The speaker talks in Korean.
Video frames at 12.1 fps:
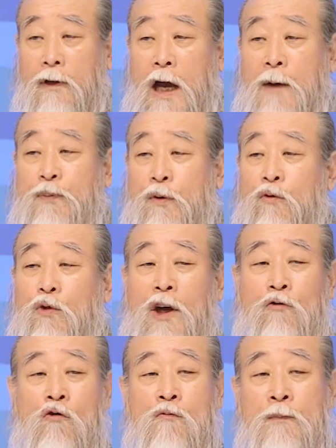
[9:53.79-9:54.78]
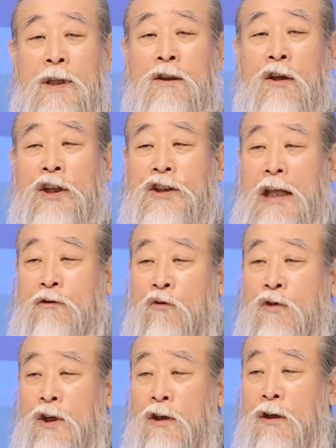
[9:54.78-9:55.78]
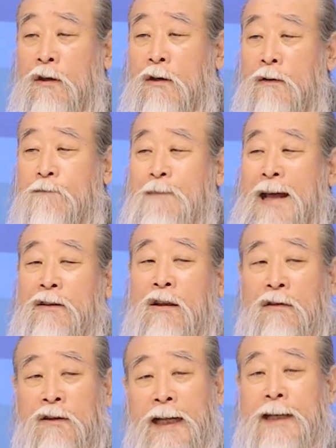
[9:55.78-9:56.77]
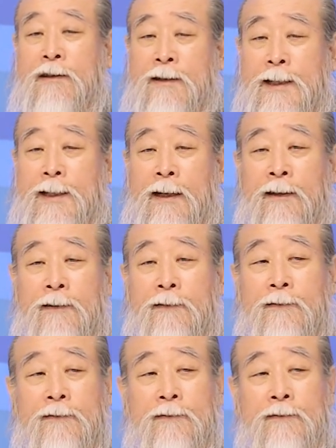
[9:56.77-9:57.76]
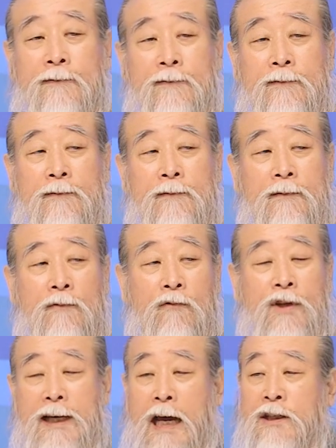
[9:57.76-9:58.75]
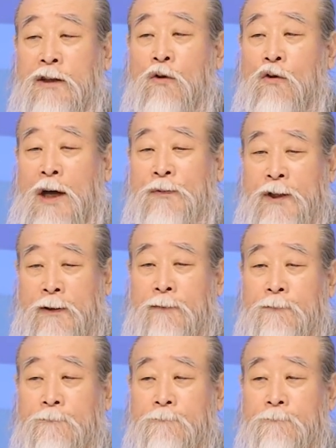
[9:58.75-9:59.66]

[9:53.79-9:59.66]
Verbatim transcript: 앞으로 우리가 국민들이 대통령을 만들어낼 거니까. 우리 같이 노력합시다.